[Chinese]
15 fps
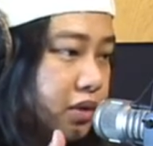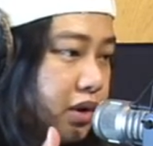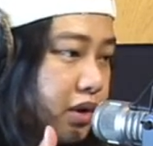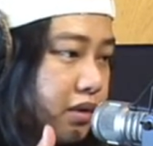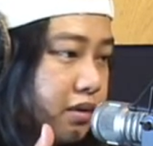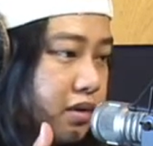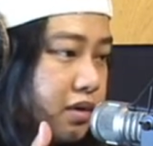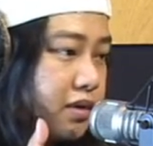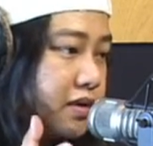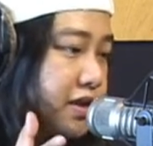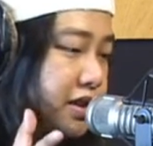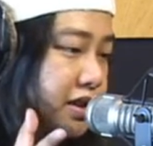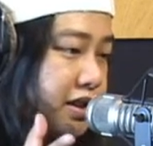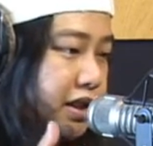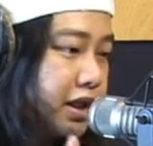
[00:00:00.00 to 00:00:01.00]
我的
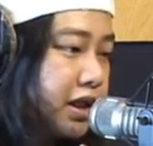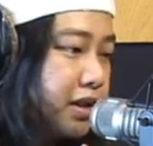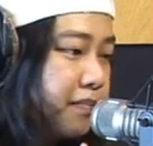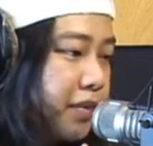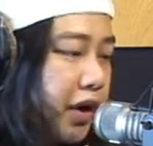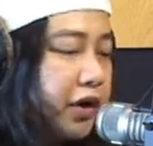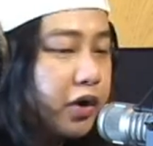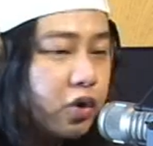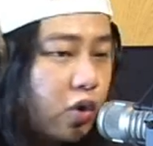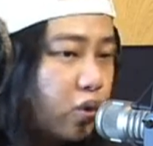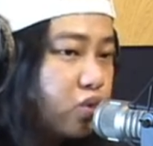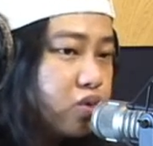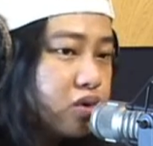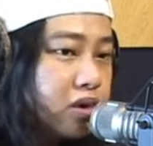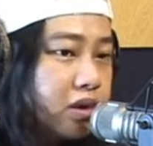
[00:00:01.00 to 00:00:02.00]
这个表演
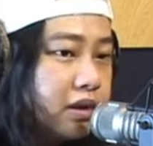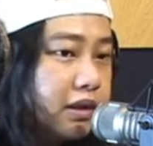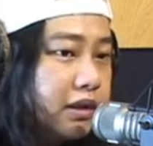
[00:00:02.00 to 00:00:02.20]
工作，